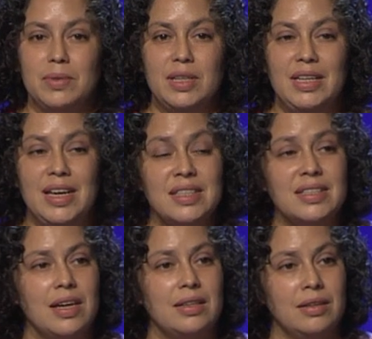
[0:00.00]
y
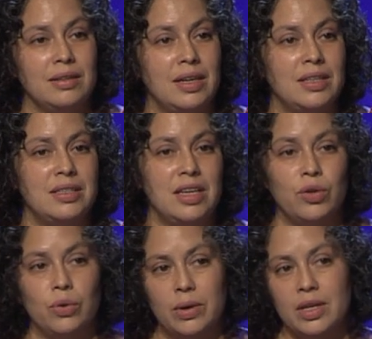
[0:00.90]
esta tendencia
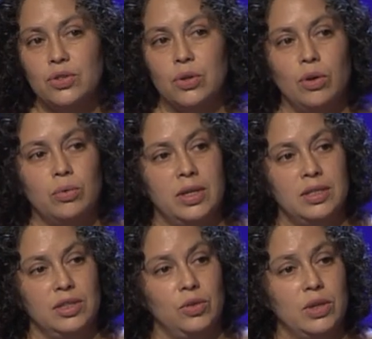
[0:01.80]
no es solo una
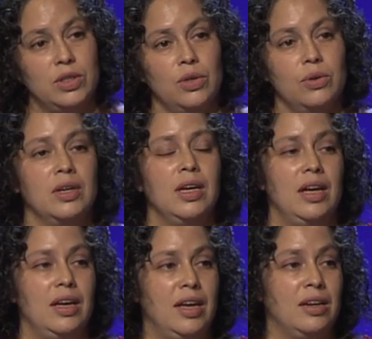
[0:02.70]
situación
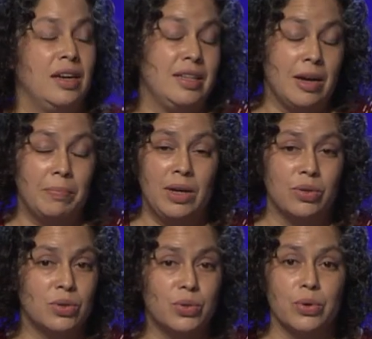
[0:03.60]
en el
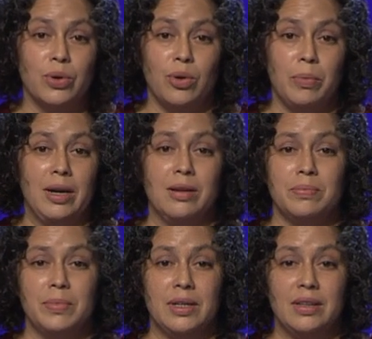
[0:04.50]
llamado sur global,
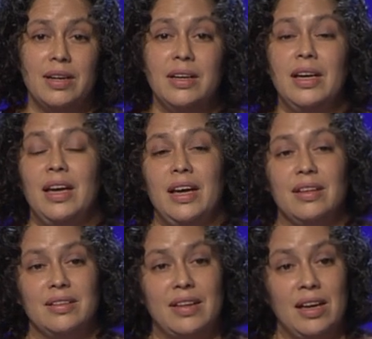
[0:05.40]
¿verdad?
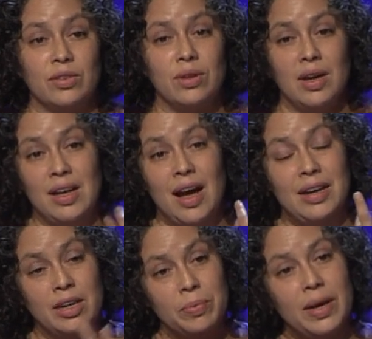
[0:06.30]
a
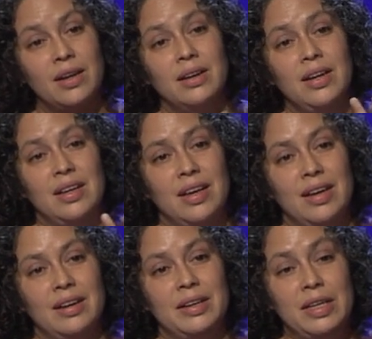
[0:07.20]
nivel
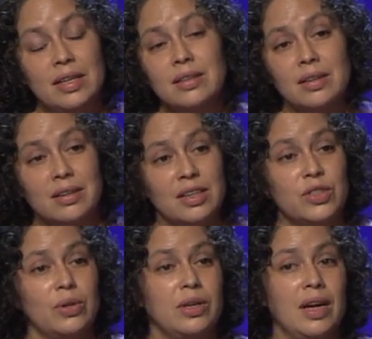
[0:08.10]
eh,
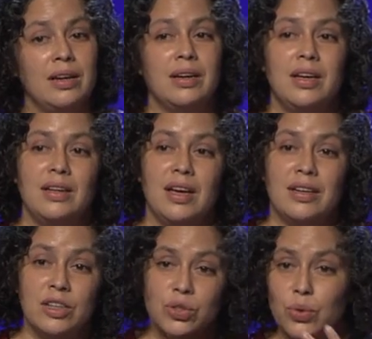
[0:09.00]
internacional, en
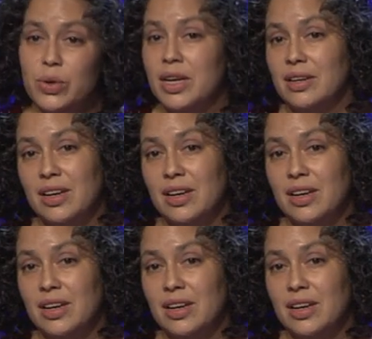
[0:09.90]
el sur y en